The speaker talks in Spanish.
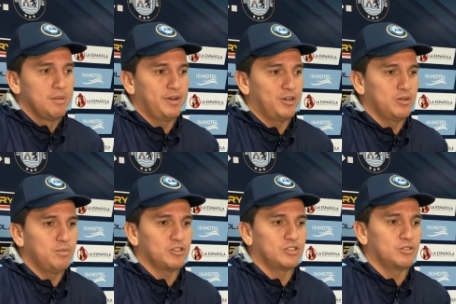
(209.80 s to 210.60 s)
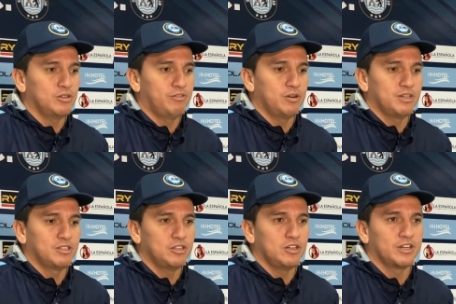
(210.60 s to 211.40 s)
Pero en un proceso de
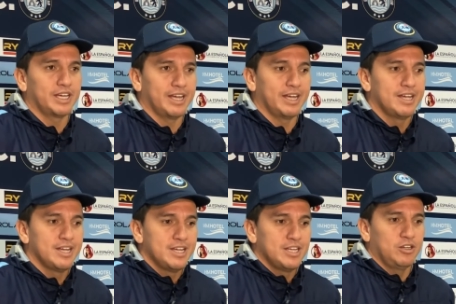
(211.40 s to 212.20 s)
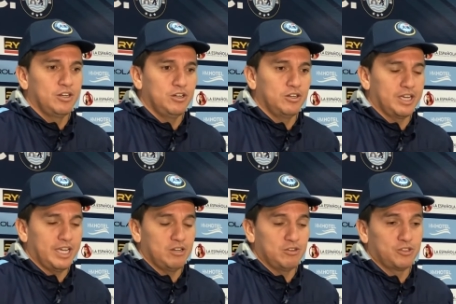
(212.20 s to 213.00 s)
formación lo que, lo
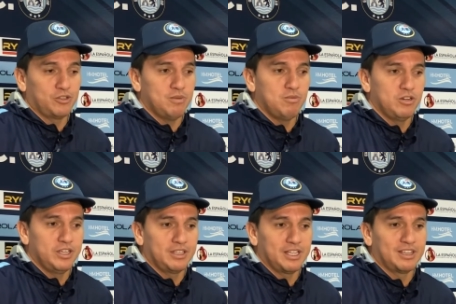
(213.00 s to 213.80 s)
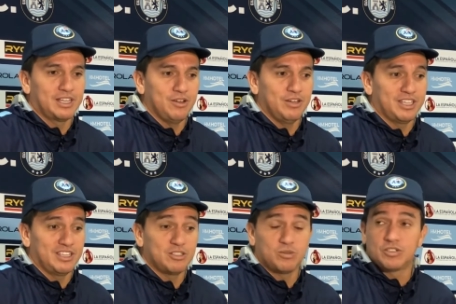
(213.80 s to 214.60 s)
que nosotros hemos intentado es
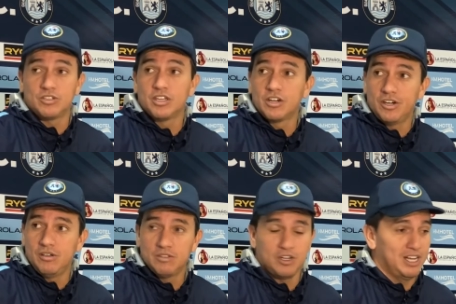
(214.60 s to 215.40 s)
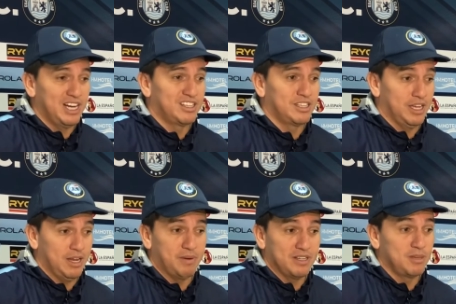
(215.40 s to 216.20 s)
tener situaciones de gol. Ahora las,
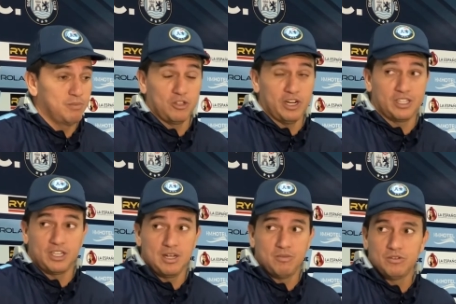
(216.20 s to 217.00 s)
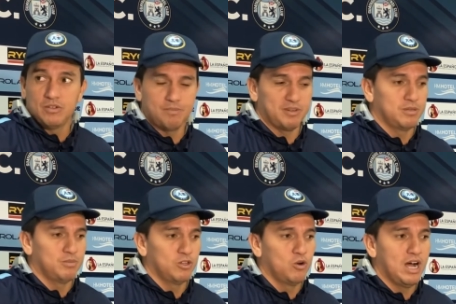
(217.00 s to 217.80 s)
en principio no las teníamos, en
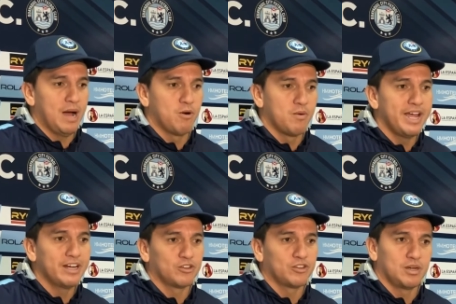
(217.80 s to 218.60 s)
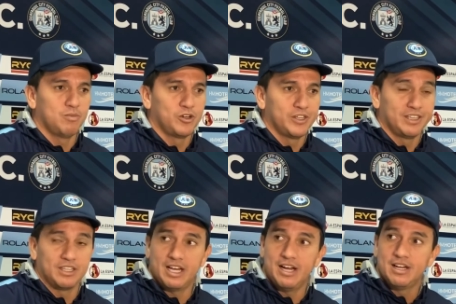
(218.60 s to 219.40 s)
principio no jugábamos bien, no teníamos una
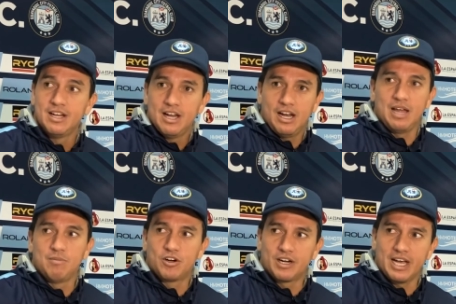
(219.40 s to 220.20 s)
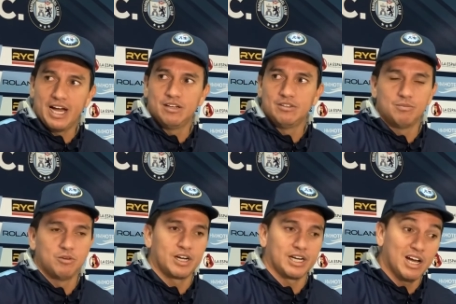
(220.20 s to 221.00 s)
identidad, la hemos creado,
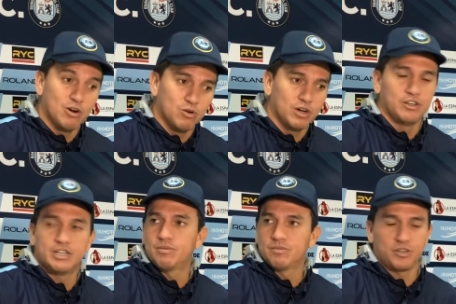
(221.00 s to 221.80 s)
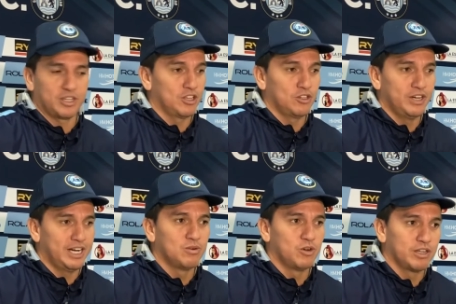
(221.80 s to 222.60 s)
hemos creado jugadores porque no
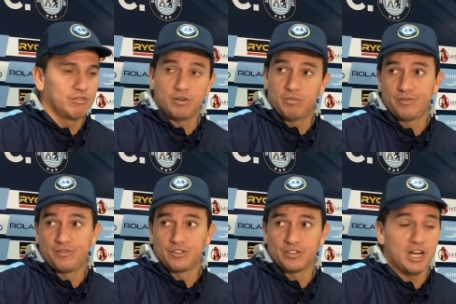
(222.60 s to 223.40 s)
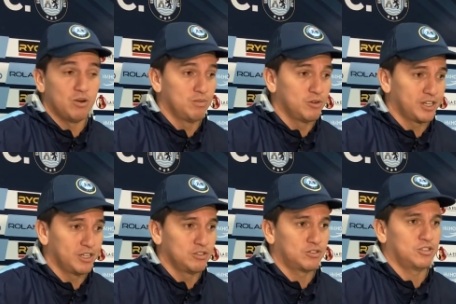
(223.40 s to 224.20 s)
eran jugadores de fútbol profesional, lo hemos
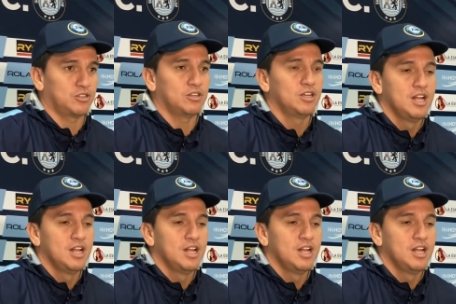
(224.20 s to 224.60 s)
creado nosotros,